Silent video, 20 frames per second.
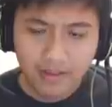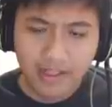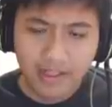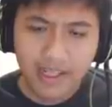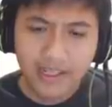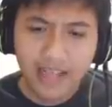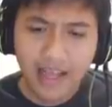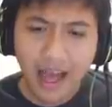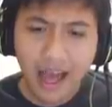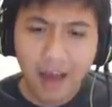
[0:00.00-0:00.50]
Berarti
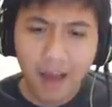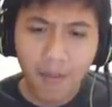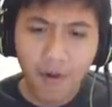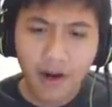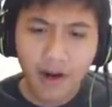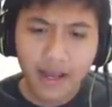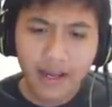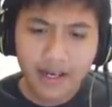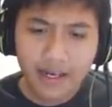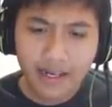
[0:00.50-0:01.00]
kita nggak
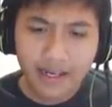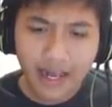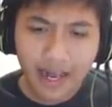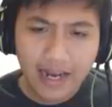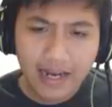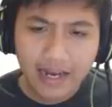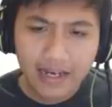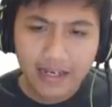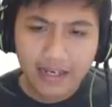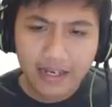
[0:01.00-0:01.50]
boleh klik
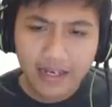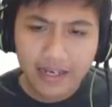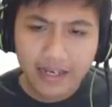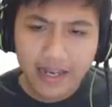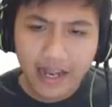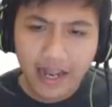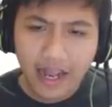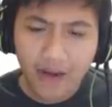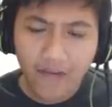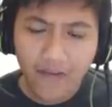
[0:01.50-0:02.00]
kanan
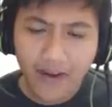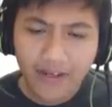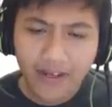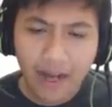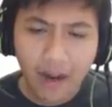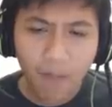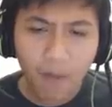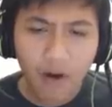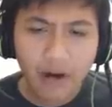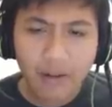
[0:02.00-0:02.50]
ininya, kawan.
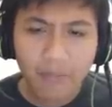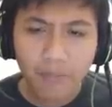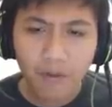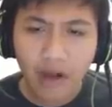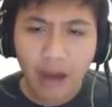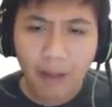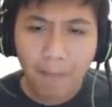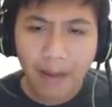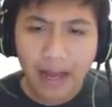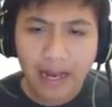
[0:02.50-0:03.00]
Nggak boleh
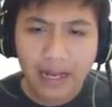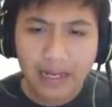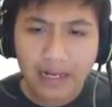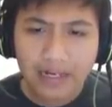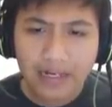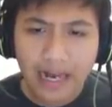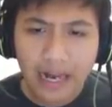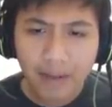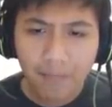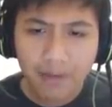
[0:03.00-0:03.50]
buka
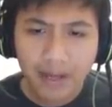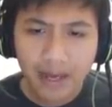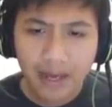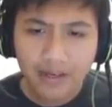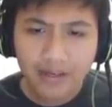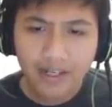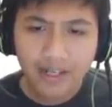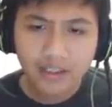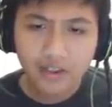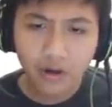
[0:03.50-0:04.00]
pagernya, biar
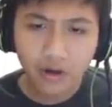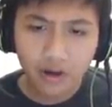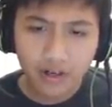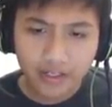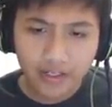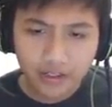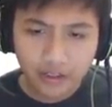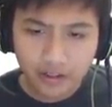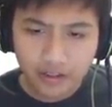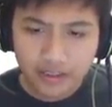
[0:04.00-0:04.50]
dia
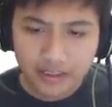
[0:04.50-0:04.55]
solid.